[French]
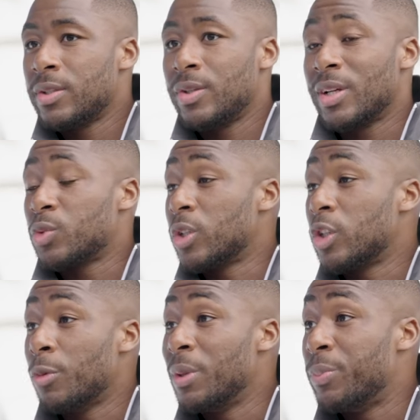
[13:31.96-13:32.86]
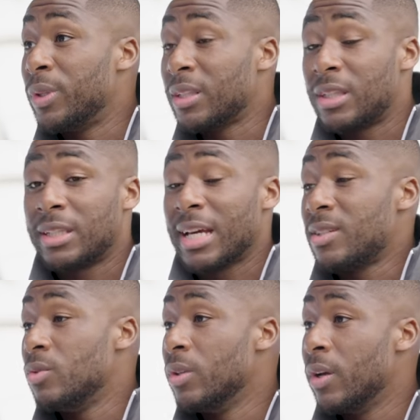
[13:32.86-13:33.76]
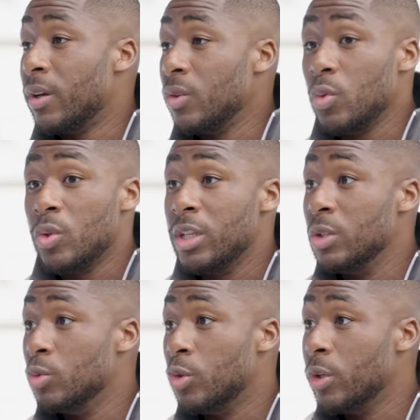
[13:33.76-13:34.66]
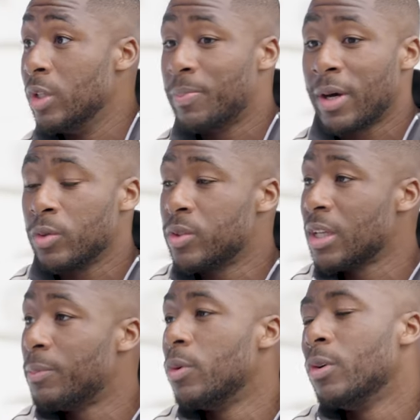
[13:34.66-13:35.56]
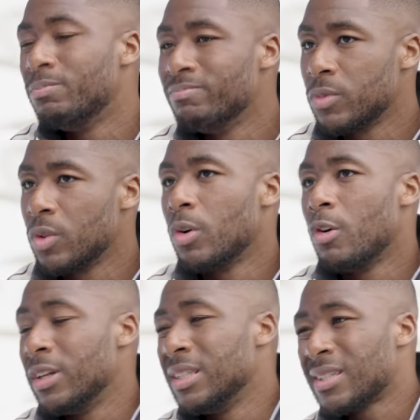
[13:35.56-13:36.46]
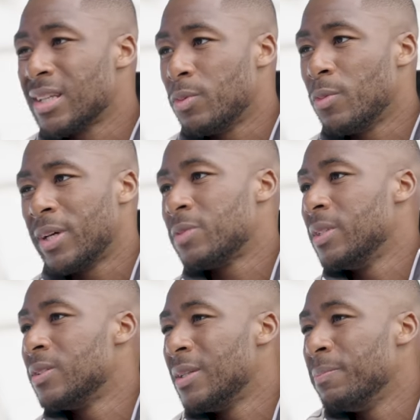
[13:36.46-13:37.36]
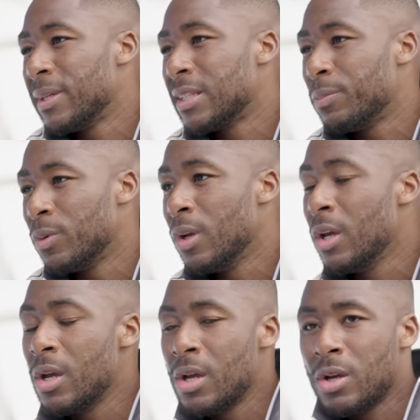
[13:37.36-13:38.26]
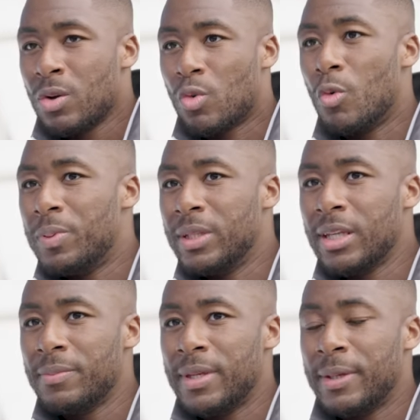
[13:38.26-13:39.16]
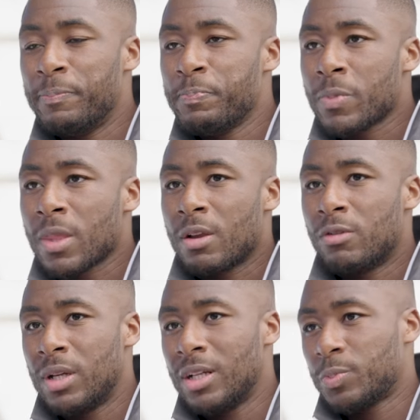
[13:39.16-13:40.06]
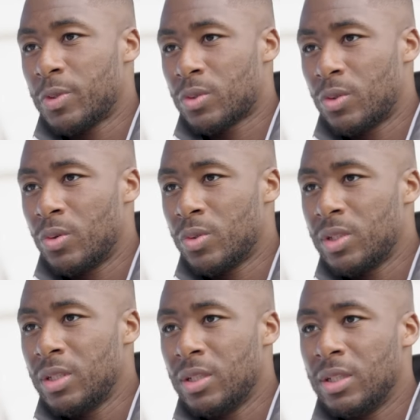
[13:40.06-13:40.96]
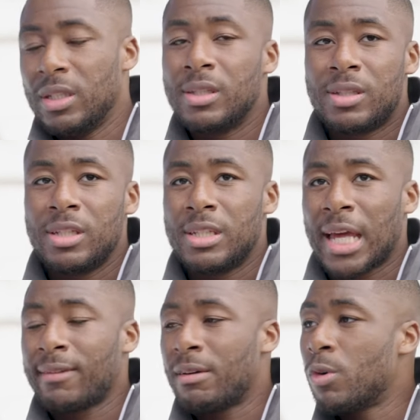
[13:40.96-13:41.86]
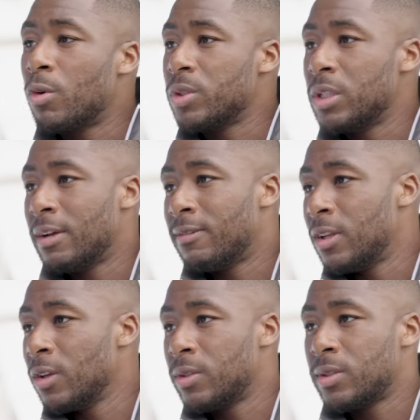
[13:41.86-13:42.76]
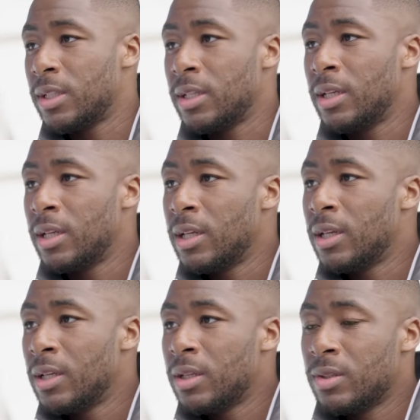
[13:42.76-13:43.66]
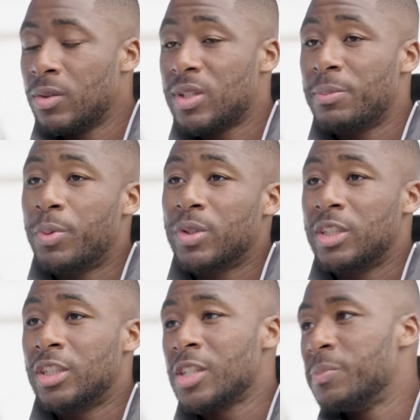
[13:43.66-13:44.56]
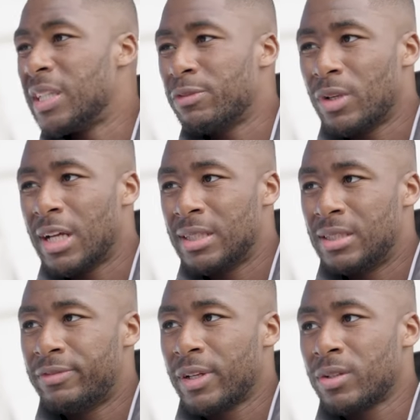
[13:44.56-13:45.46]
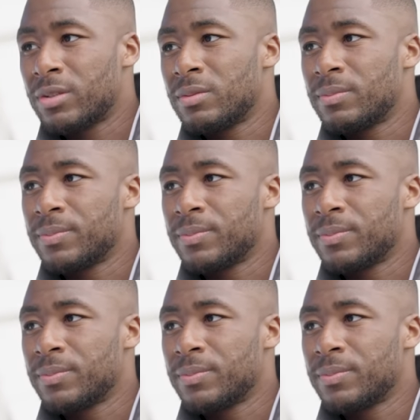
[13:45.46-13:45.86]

une action qui t'emmène peut-être, qui casse une, ligne ou deux lignes par une simple, on va dire simple passe, mais c'est une passe un peu compliquée. Mais mhm. voilà, je pense que aussi ici, ils arrivent à voir aussi la valeur de ces, de ces petits gestes, mais qui font la différence.